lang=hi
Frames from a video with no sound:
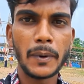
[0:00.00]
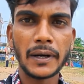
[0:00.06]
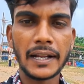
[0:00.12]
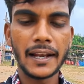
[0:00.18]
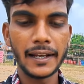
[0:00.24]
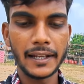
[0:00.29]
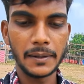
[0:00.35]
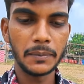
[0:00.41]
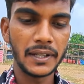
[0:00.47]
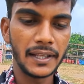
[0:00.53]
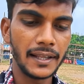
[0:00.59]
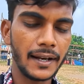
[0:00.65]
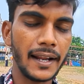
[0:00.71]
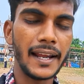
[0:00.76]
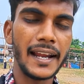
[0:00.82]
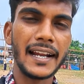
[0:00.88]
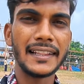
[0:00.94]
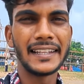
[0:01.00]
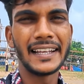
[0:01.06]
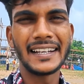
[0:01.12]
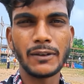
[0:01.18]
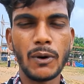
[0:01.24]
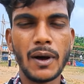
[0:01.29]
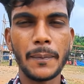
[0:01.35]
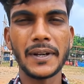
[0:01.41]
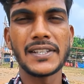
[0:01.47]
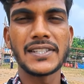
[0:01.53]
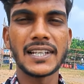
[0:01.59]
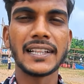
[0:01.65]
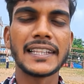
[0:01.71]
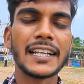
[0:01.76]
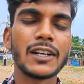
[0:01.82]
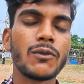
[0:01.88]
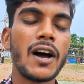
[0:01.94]
पंडाल नहीं बनाया जा रहा है एंड देन वहाँ पर
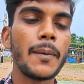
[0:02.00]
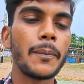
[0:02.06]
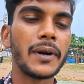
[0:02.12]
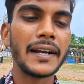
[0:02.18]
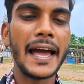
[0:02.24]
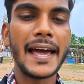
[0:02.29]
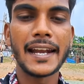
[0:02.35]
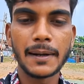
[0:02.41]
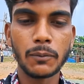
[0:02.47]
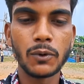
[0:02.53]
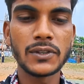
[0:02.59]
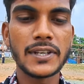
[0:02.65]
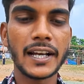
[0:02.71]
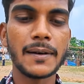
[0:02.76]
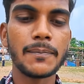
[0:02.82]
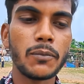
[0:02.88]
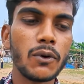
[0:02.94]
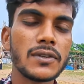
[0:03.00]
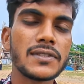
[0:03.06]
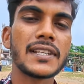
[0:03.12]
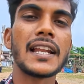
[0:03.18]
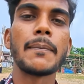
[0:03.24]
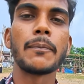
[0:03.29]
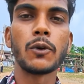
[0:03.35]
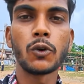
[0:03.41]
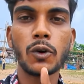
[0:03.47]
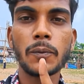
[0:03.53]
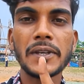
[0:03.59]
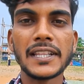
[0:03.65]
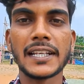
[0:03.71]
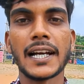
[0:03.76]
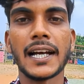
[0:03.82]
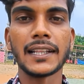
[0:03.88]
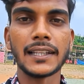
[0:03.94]
चलते हैं वहाँ पर डायरेक्ट हम लोग जाके पहुँचते हैं आप लोग को भी
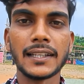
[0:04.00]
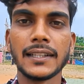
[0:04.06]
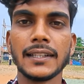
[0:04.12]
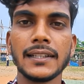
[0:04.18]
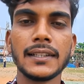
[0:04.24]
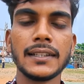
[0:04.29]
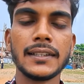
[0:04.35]
दिखाते हैं